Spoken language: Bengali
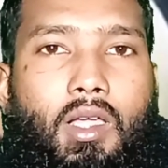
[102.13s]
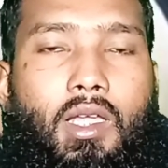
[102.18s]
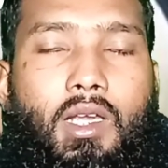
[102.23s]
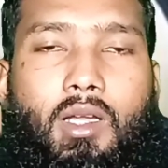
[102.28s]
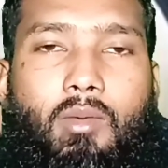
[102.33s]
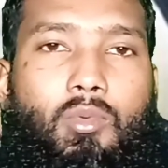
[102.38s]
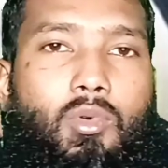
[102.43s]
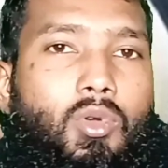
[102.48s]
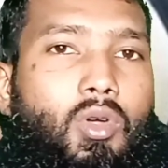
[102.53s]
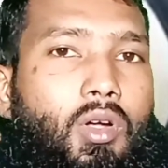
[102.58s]

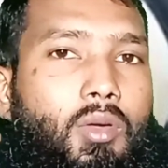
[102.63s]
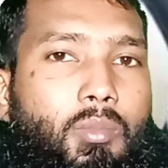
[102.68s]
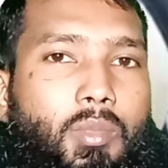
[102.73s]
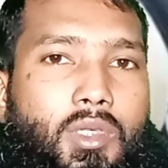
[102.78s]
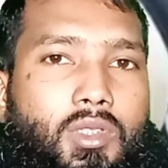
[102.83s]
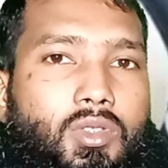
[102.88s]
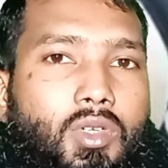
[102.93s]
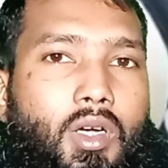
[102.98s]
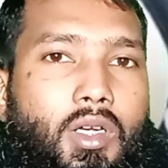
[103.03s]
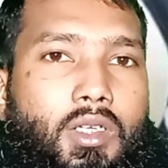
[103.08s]
এনামুল হক
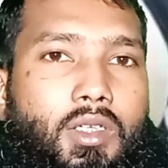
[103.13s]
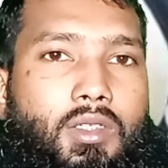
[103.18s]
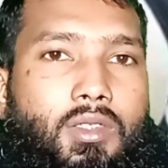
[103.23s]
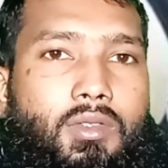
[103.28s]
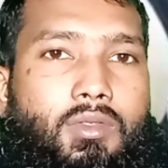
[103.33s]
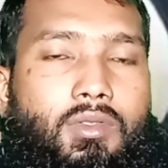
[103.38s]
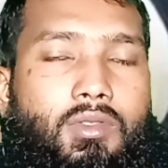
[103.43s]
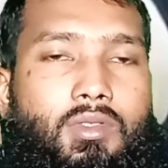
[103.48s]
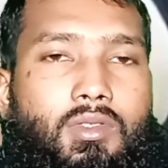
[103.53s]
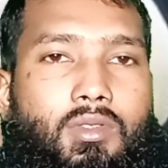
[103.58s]
বিজয়
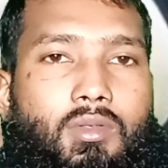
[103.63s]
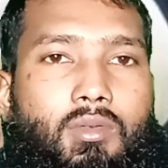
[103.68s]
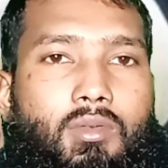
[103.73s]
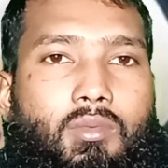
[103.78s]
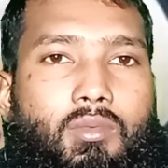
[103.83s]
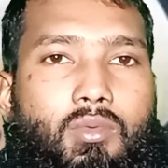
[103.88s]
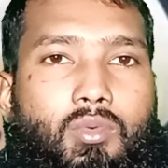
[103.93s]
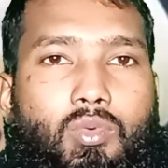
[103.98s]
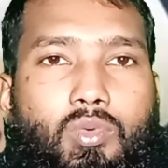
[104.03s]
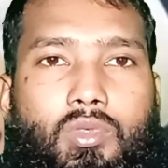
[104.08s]

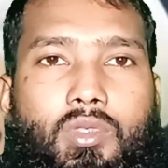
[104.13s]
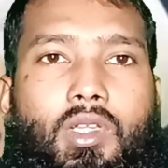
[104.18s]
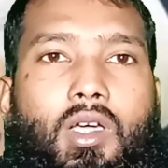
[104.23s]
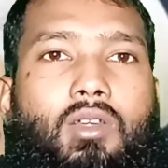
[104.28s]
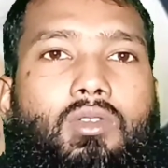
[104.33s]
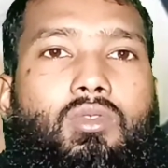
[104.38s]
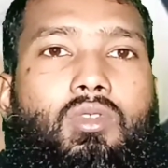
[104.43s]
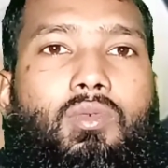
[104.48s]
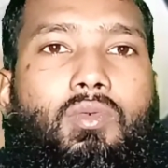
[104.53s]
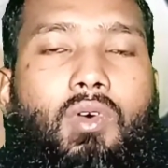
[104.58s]

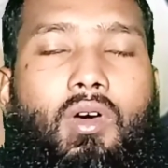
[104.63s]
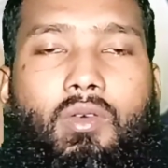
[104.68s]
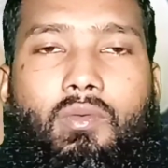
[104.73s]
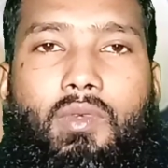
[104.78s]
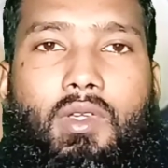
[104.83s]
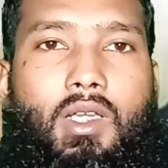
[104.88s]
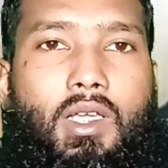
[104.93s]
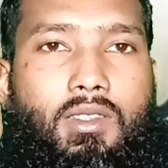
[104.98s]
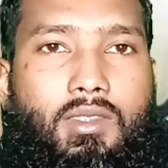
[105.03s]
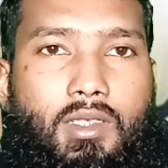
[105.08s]
দুর্দান্ত
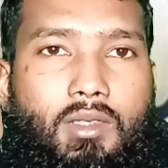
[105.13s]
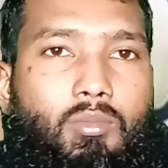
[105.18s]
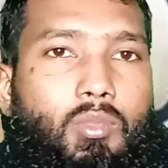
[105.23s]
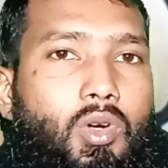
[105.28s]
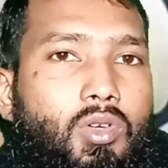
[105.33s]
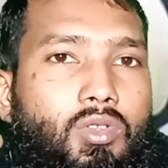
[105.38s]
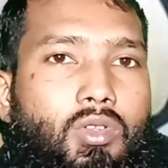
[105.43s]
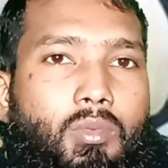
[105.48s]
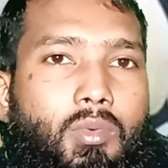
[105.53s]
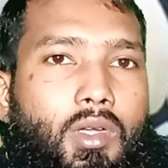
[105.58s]
ফর্মে আছেন
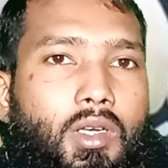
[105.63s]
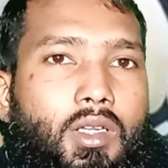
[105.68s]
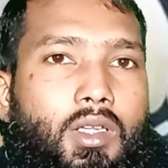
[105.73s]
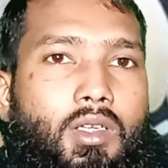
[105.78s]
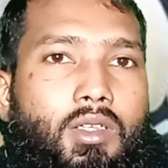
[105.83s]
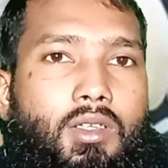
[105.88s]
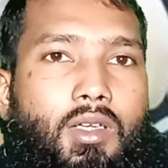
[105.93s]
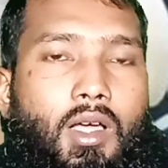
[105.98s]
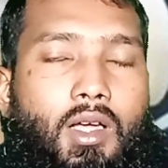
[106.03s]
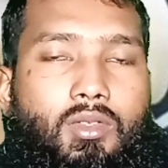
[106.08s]
বর্তমানে
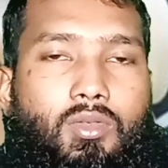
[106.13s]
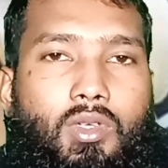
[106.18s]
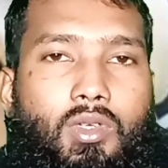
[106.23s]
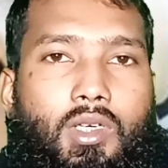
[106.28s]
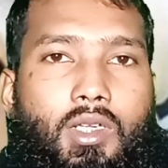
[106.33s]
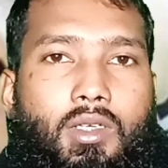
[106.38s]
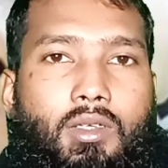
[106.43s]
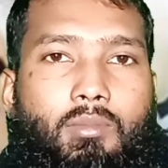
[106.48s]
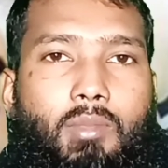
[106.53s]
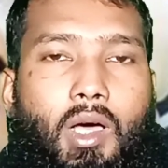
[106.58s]

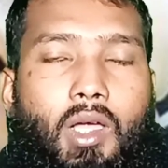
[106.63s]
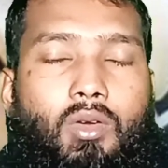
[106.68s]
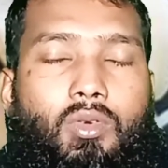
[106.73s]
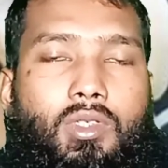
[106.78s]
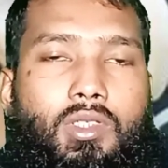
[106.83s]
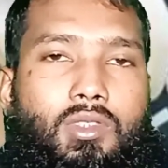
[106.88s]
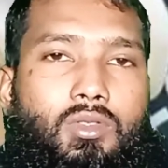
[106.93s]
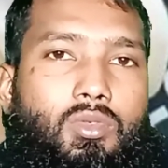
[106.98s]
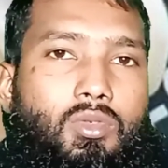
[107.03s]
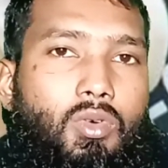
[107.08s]
আসলেই ভালো
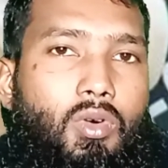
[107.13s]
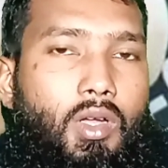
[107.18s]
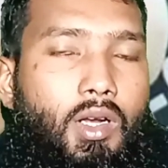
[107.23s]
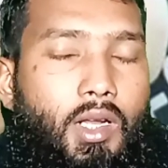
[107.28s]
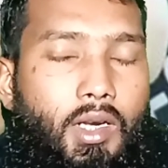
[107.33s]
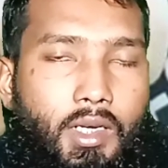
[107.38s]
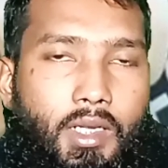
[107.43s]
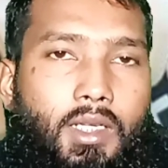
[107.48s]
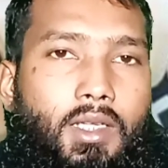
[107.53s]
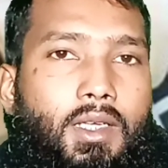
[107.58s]
কিছু
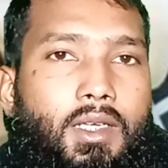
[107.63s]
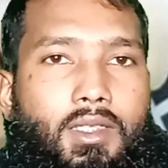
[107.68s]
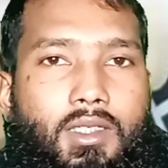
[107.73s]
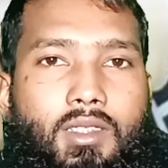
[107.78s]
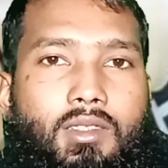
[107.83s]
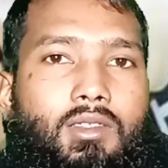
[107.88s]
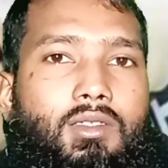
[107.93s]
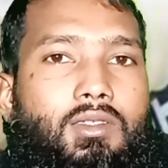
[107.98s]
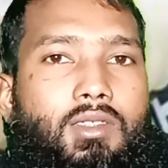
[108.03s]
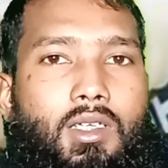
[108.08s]
করার
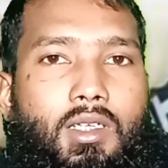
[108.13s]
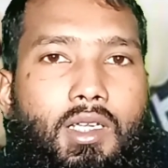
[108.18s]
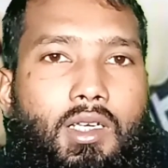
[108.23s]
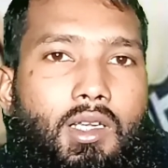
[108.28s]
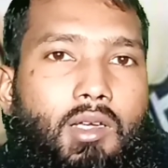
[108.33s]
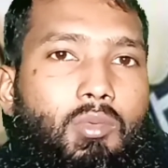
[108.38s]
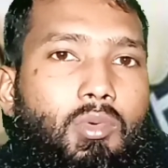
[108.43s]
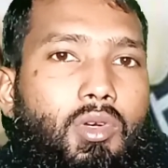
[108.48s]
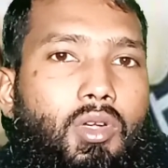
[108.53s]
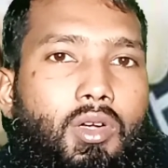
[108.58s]
ইঙ্গিতই দিচ্ছেন
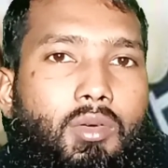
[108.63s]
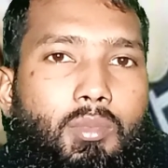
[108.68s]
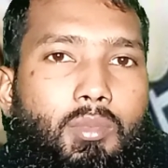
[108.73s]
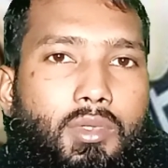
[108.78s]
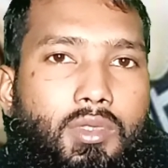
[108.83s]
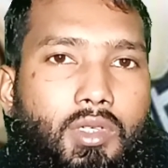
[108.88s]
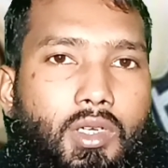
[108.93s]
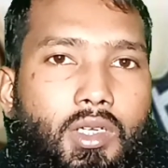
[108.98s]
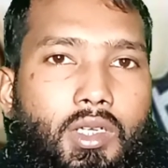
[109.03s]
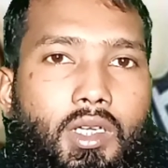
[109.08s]
এনামুল হক
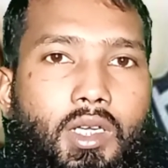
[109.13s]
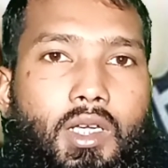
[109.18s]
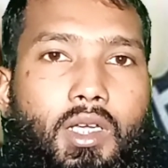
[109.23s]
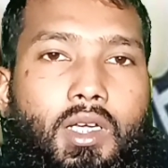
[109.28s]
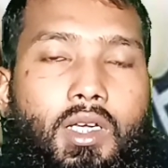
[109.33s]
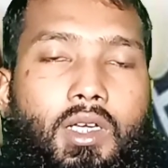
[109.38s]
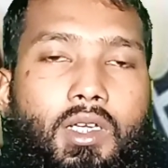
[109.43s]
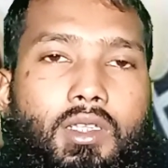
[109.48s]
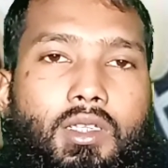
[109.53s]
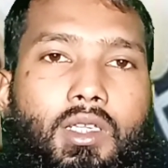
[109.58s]
বিজয়
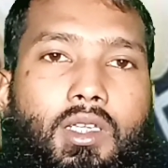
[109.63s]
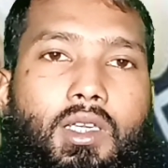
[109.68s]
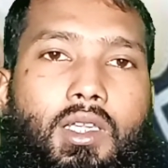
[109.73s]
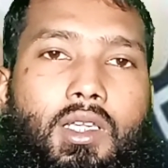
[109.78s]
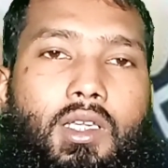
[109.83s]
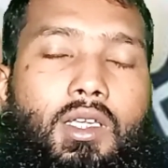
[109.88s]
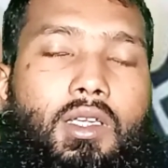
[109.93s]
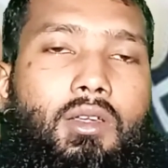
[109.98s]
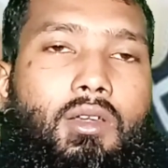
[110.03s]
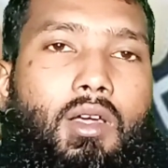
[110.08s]
তিনি
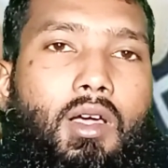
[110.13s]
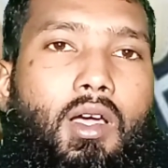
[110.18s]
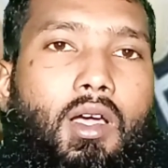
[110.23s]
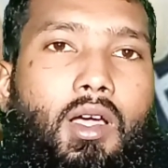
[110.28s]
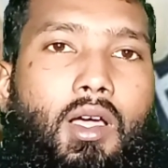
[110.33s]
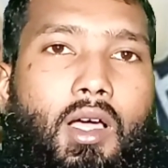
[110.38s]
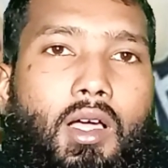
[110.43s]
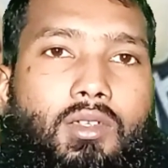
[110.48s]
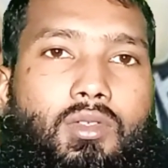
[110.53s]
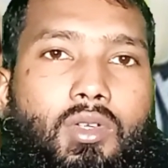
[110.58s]

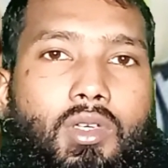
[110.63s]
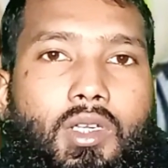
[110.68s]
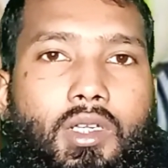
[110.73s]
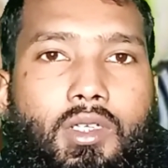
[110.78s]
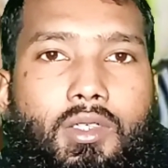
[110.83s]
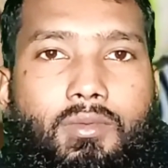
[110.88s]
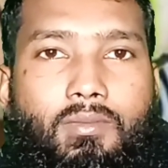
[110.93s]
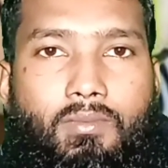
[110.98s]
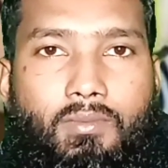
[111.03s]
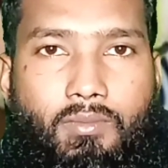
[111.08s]

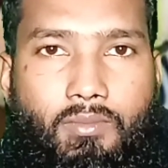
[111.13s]
আসলেই